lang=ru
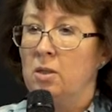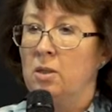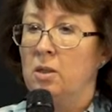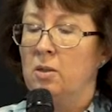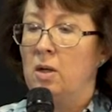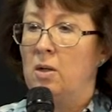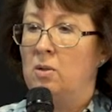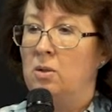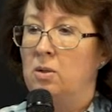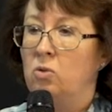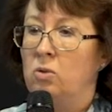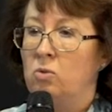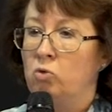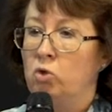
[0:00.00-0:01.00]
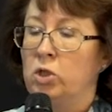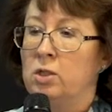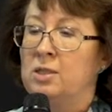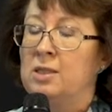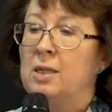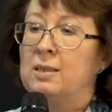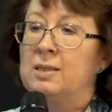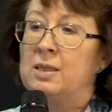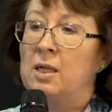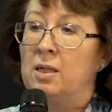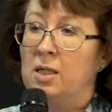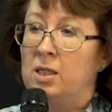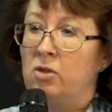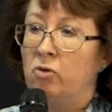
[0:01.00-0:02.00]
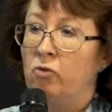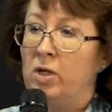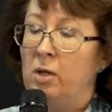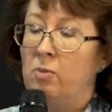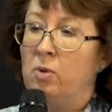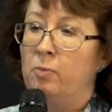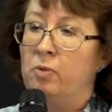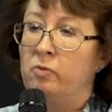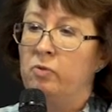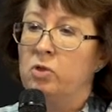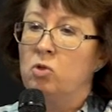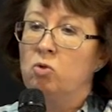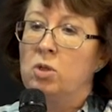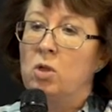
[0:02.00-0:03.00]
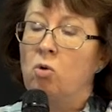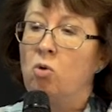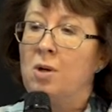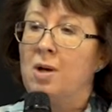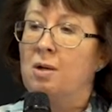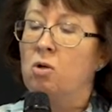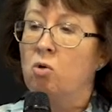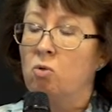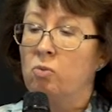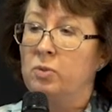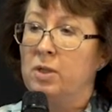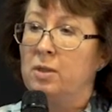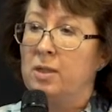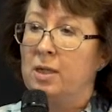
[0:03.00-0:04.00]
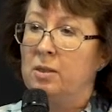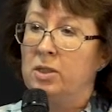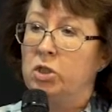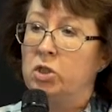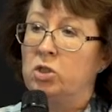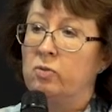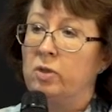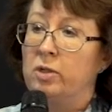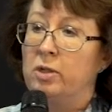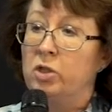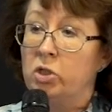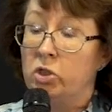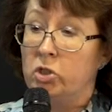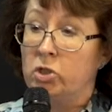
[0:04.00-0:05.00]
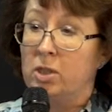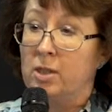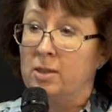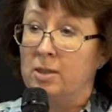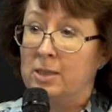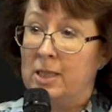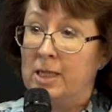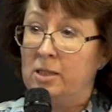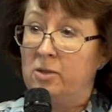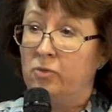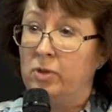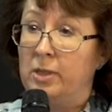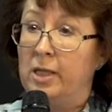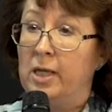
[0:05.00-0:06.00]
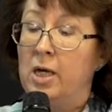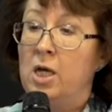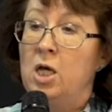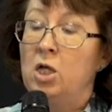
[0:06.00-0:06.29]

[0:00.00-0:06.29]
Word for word: э, уже за, за это время проведено такое огромное количество клинических исследований,